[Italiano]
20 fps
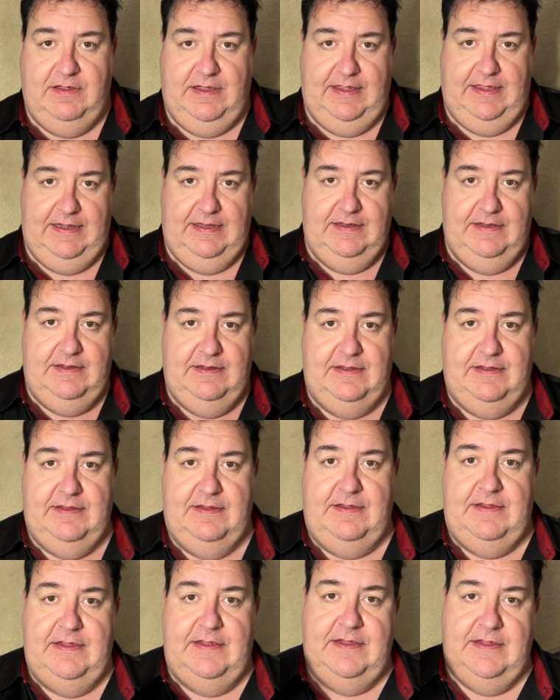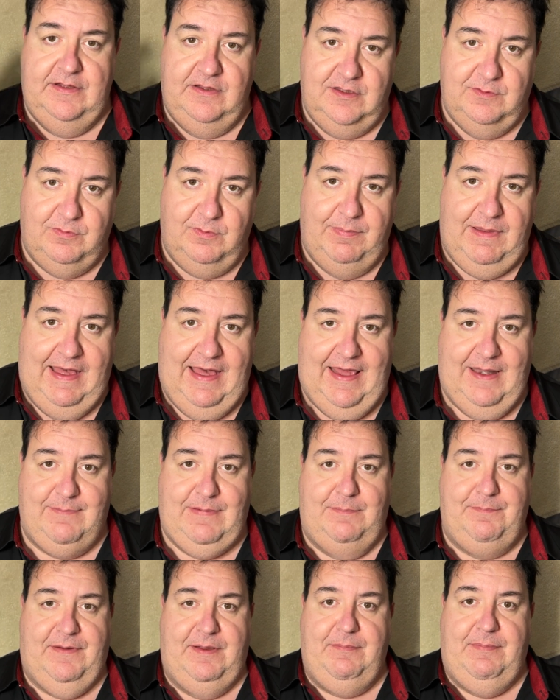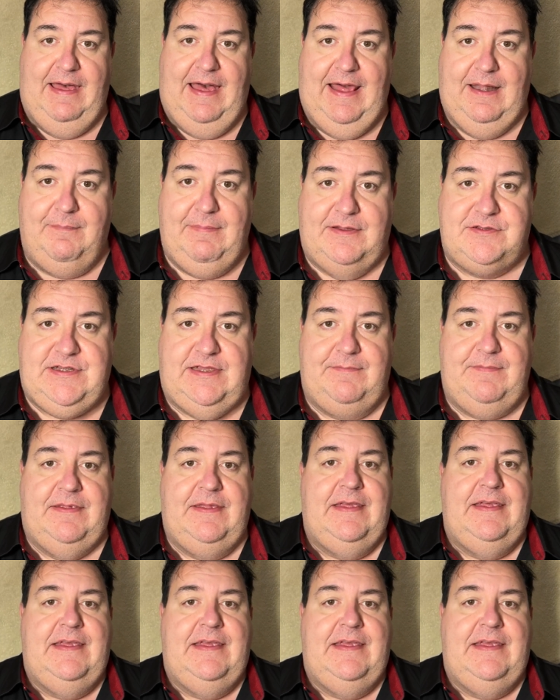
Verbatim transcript: e il eh, dopo barba, il pre-barba, cioè